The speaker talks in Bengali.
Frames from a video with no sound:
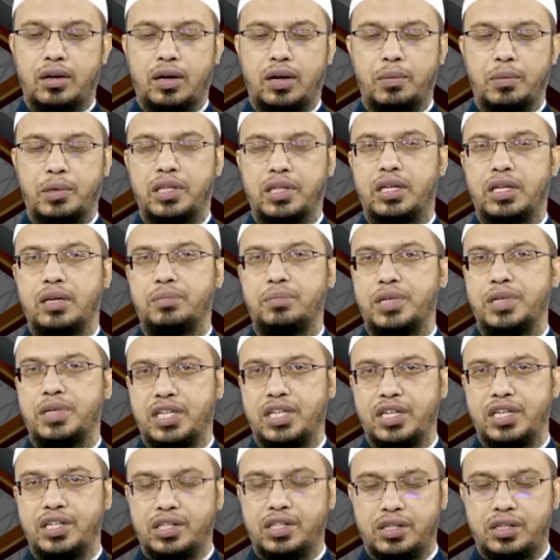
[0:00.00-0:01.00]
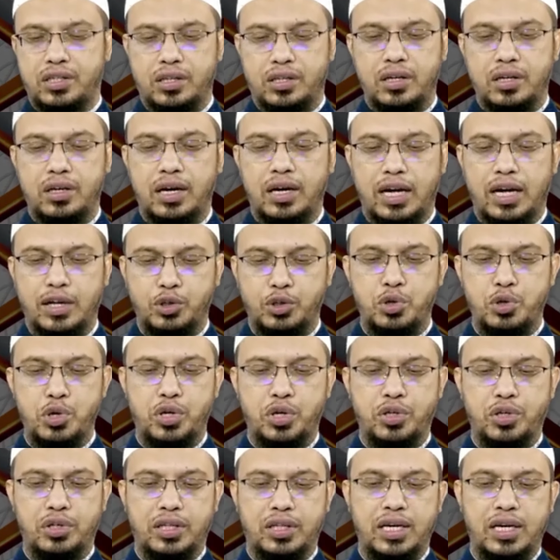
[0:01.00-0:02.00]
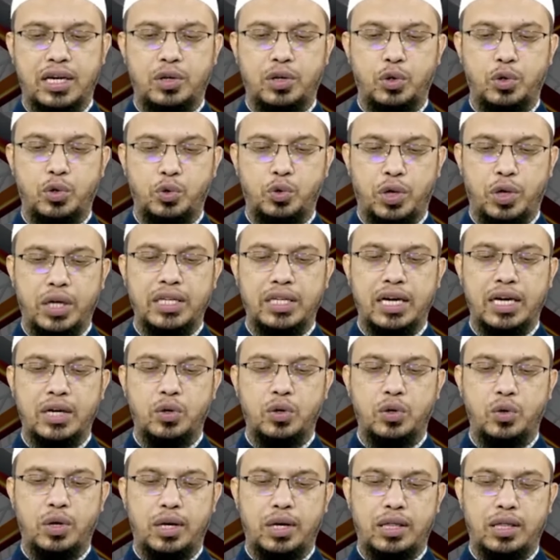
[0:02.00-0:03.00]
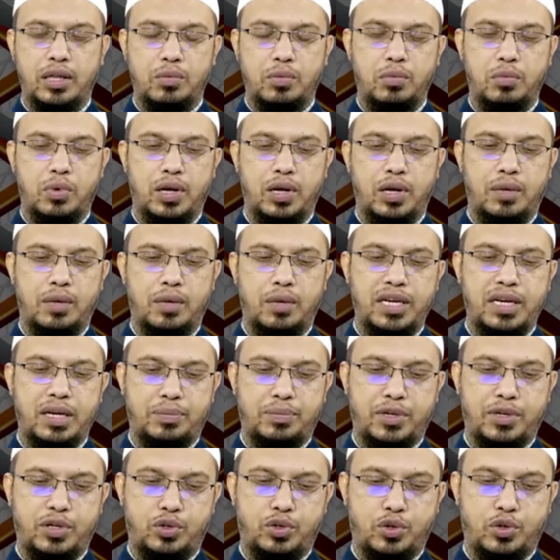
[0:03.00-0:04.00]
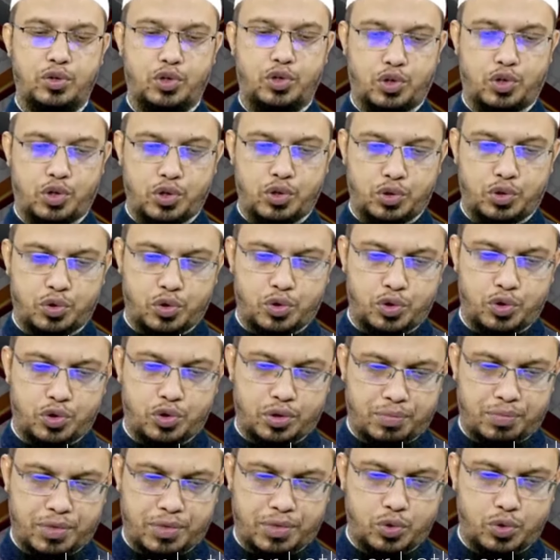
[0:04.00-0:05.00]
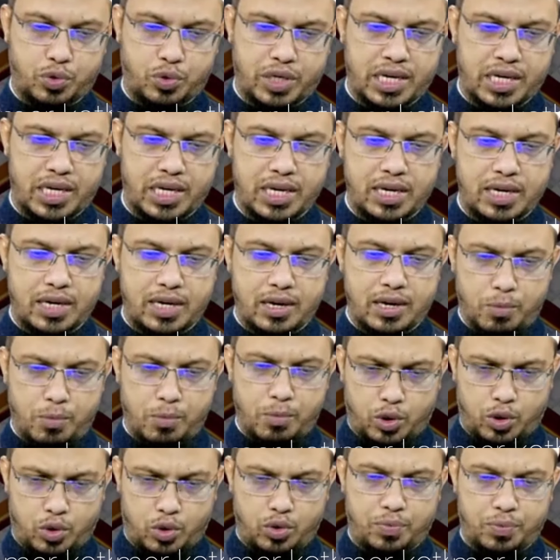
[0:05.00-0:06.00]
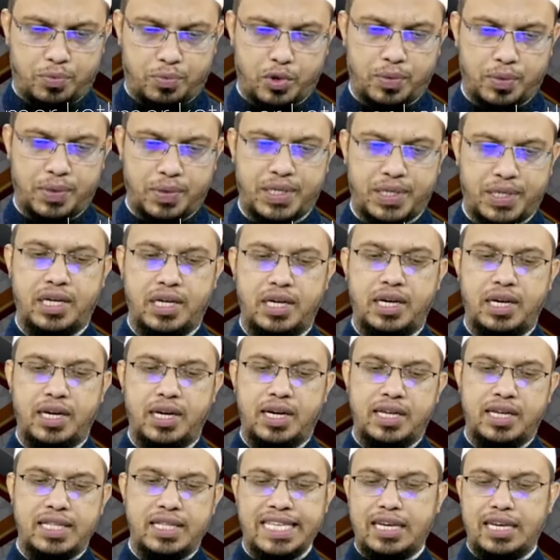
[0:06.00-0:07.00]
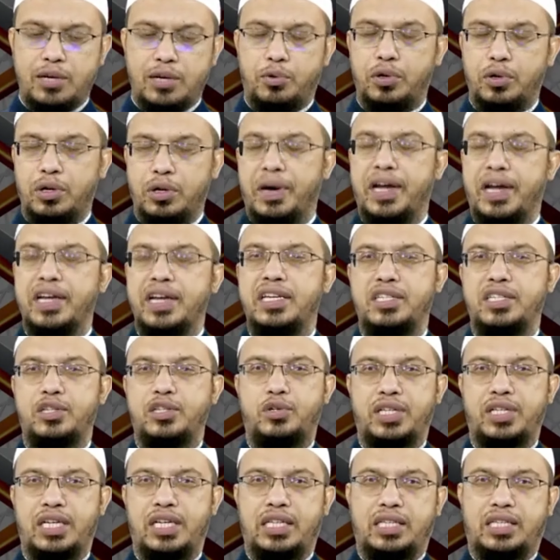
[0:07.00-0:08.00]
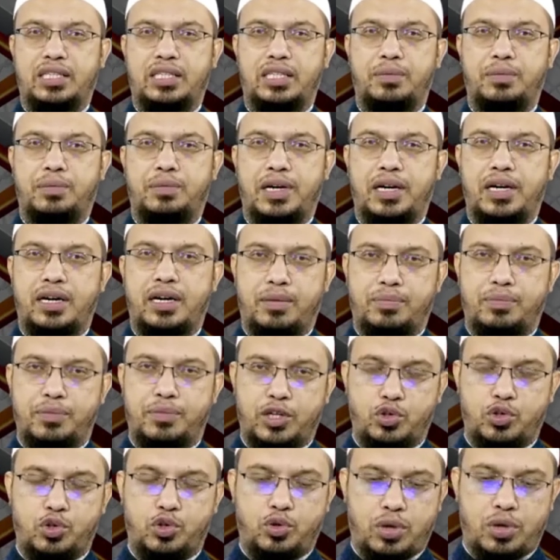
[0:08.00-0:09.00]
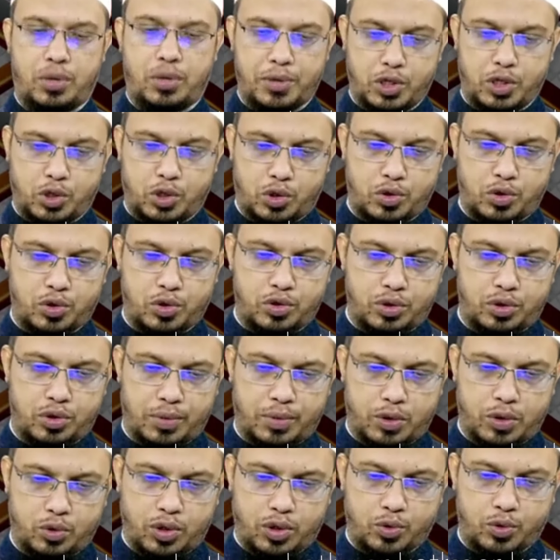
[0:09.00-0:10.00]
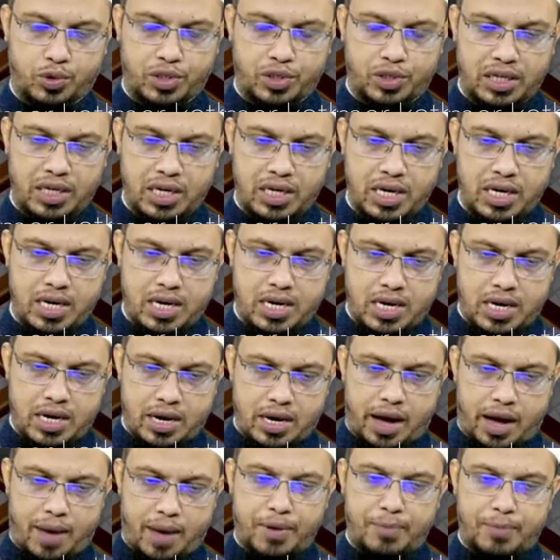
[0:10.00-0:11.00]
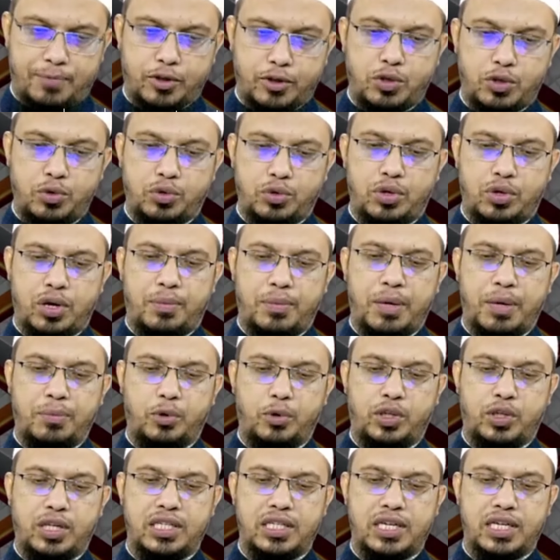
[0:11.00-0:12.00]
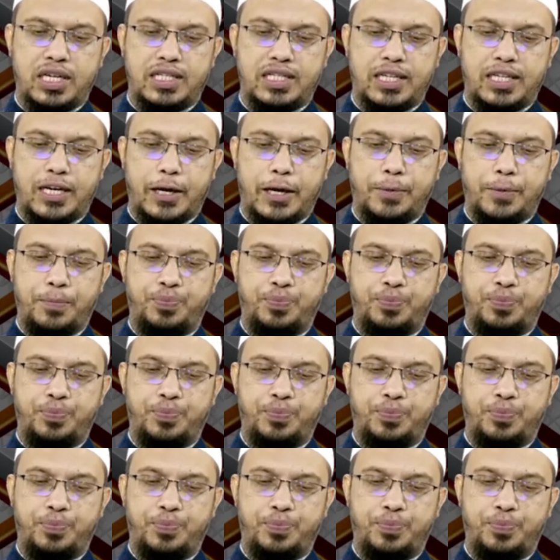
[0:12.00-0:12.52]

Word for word: আমাদের বিশেষ আন্তরিকতা থাকলো দোয়া থাকলো আল্লাহ রব্বুল আলমিন আপনার জন্য সহজ করুন সব কিছুকে প্রতিকূল পরিবেশে দিন এবং ইমান নিয়ে যেন টিকে থাকতে পারেন আপনার জন্য আমাদের সকলের জন্য আমরা দোয়া করছি আপনার প্রশ্নের উত্তরে আমি বলতে চাই যে